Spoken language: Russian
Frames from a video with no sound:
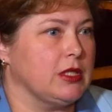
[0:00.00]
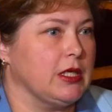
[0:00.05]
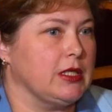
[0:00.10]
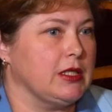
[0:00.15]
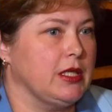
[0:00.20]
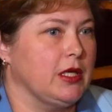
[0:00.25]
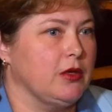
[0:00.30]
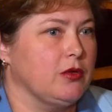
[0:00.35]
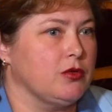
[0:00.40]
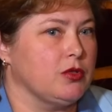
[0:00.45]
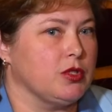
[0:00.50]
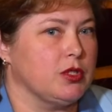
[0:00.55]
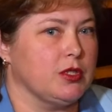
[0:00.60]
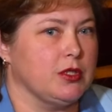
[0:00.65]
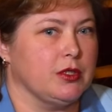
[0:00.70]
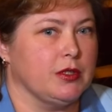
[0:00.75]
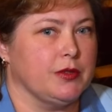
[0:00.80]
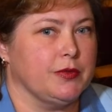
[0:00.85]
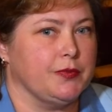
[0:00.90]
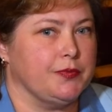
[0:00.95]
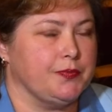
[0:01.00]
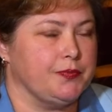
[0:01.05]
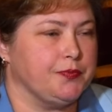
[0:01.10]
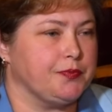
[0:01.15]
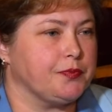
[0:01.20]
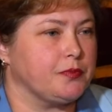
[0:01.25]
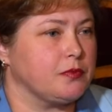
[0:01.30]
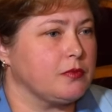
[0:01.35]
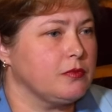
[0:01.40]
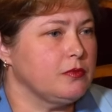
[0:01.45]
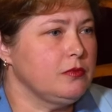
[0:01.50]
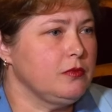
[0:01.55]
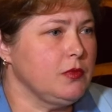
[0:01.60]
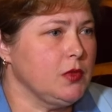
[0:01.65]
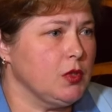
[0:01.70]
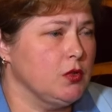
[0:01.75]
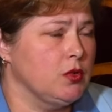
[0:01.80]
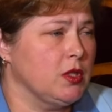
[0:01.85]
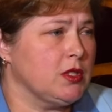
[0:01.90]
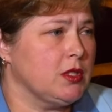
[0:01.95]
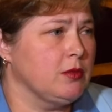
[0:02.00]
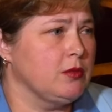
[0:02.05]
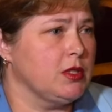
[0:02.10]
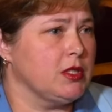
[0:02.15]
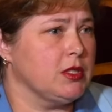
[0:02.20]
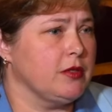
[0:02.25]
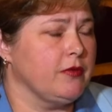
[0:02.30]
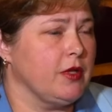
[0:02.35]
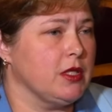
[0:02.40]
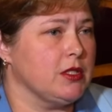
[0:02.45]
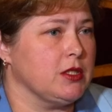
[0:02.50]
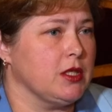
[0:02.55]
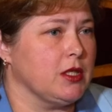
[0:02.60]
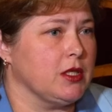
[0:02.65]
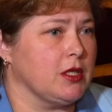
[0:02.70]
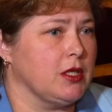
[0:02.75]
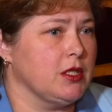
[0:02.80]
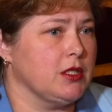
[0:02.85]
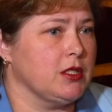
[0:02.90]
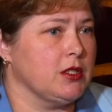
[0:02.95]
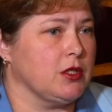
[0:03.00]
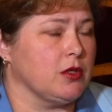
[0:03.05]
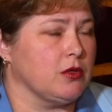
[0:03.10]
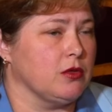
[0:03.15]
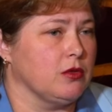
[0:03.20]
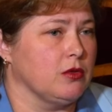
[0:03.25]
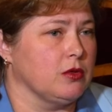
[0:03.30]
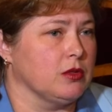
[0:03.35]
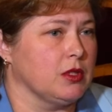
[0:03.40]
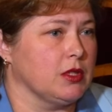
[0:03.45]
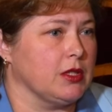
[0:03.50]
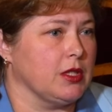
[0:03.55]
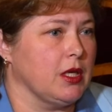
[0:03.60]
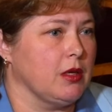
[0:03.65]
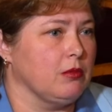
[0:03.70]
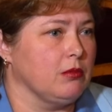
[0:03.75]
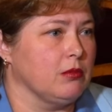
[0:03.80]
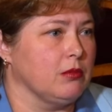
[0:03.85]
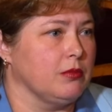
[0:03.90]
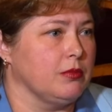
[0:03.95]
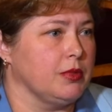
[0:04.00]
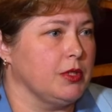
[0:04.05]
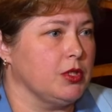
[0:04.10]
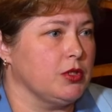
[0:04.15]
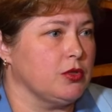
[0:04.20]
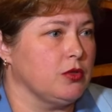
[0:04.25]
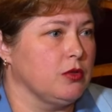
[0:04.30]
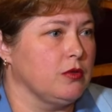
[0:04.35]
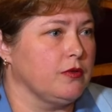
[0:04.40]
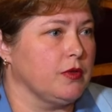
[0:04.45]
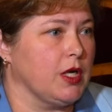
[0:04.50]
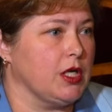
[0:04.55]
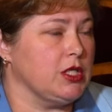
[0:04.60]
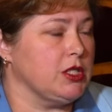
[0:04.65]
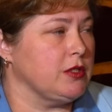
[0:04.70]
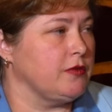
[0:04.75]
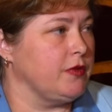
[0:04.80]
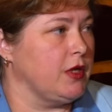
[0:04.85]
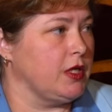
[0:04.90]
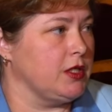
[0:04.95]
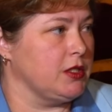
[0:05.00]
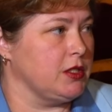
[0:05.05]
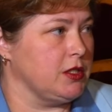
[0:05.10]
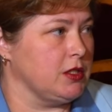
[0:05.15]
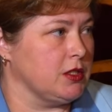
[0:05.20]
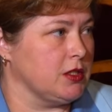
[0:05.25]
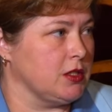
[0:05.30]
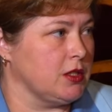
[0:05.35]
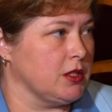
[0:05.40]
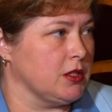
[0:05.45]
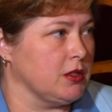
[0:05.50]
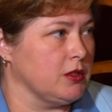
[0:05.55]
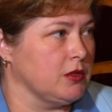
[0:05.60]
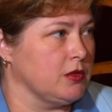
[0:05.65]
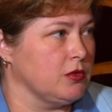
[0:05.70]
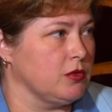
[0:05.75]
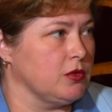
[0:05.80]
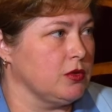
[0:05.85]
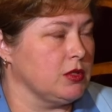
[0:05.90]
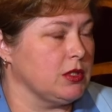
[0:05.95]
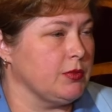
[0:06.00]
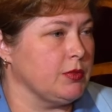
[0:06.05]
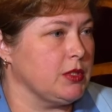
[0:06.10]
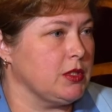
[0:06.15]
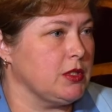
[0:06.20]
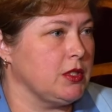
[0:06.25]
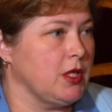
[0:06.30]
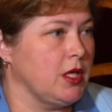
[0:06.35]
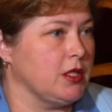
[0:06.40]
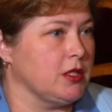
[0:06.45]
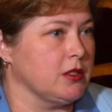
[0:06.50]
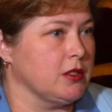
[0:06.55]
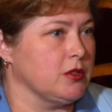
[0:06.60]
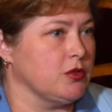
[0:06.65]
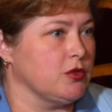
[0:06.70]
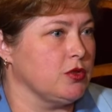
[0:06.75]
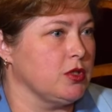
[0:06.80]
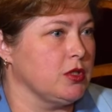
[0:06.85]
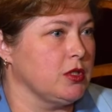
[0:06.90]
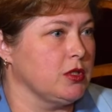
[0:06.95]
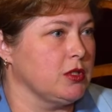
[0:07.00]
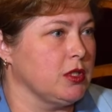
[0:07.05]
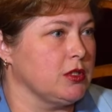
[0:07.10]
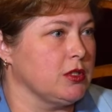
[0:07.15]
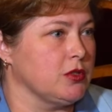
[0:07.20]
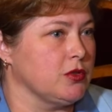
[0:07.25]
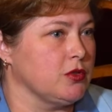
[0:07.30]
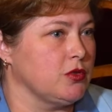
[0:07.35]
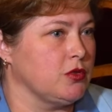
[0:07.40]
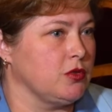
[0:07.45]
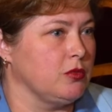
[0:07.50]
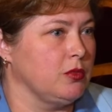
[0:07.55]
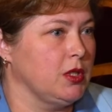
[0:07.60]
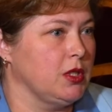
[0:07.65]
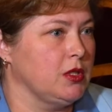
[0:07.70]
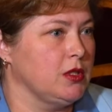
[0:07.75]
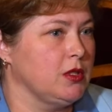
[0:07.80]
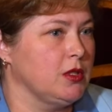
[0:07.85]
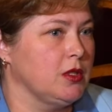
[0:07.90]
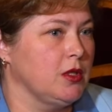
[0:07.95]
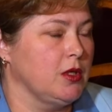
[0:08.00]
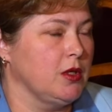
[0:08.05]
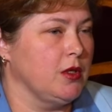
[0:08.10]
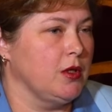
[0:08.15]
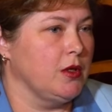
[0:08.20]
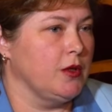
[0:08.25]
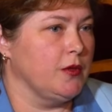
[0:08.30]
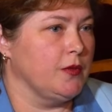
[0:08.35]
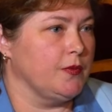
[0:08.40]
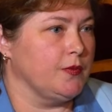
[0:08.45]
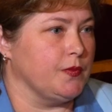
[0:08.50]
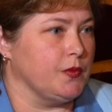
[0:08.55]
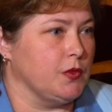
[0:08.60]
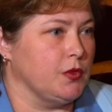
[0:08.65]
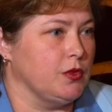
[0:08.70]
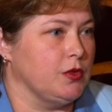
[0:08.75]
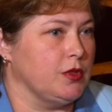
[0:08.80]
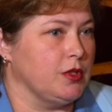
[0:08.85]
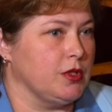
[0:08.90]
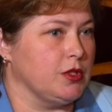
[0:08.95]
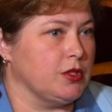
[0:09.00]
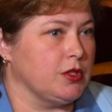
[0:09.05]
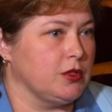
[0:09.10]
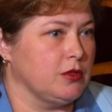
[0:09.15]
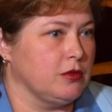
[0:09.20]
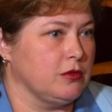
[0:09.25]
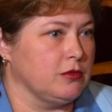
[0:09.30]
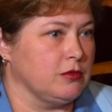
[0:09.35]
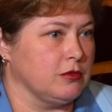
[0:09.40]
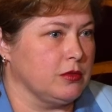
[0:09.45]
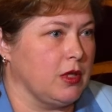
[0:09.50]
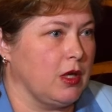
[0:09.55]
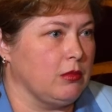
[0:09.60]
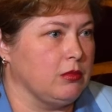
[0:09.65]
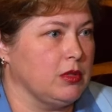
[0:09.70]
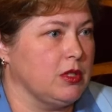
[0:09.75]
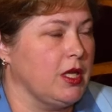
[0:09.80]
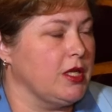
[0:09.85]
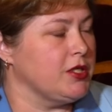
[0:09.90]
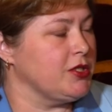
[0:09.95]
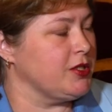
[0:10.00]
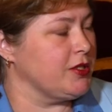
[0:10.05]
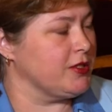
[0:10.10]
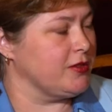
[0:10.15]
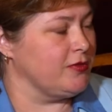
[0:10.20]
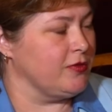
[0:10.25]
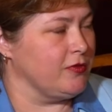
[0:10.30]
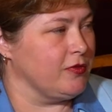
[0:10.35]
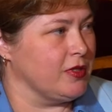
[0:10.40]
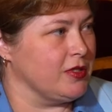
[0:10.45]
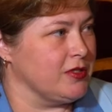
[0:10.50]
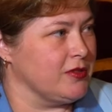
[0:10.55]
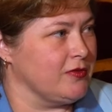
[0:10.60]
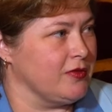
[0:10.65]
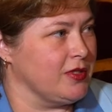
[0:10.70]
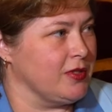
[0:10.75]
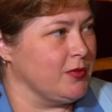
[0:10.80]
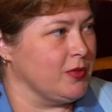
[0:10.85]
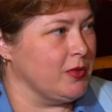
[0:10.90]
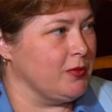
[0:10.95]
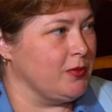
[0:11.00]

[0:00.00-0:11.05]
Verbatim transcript: когда уже у нас образовался оркестр, он к нам пришел в качестве альтиста. То есть самостоятельно изучил этот инструмент, ну и решил как бы дальше развиваться в этом